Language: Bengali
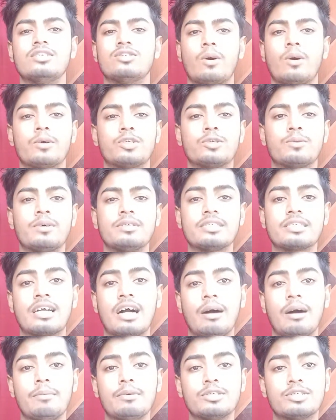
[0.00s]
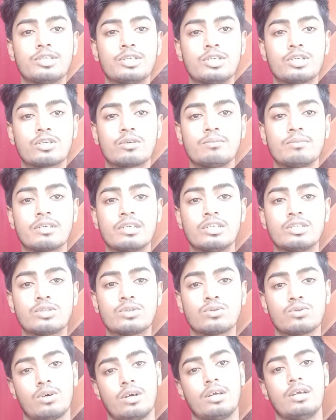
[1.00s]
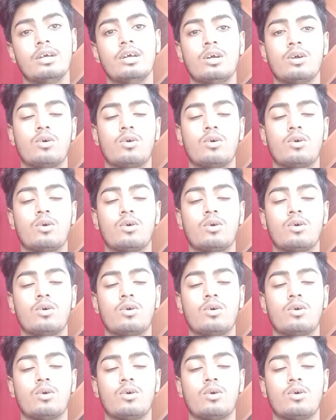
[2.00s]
সবসময় যে খাবে সেরকম কিছু নয়